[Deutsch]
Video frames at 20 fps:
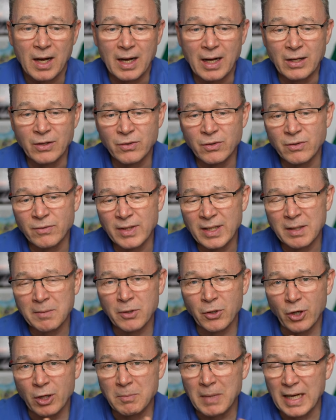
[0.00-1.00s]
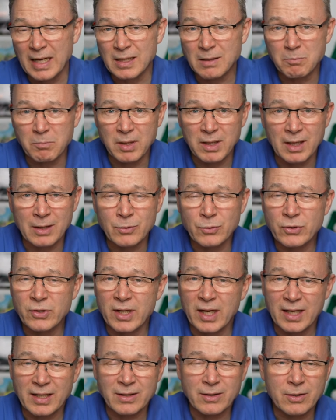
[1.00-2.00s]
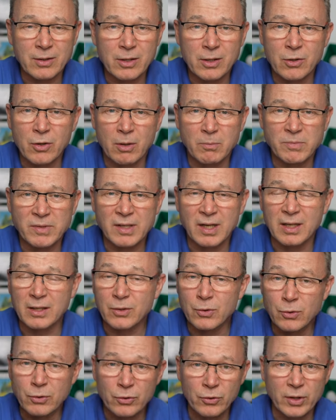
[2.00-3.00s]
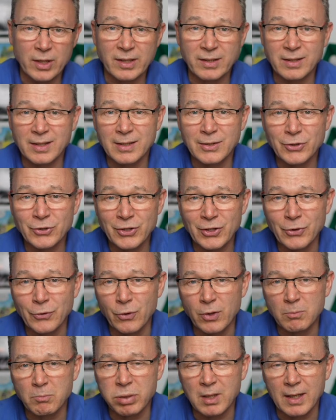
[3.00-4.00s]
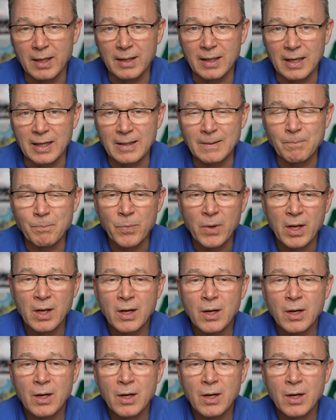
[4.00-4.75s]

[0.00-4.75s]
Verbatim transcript: Also, wenn ihr mit eurem alten Plan gut zurechtgekommen seid, guckt euch erst kritisch den neuen Plan an,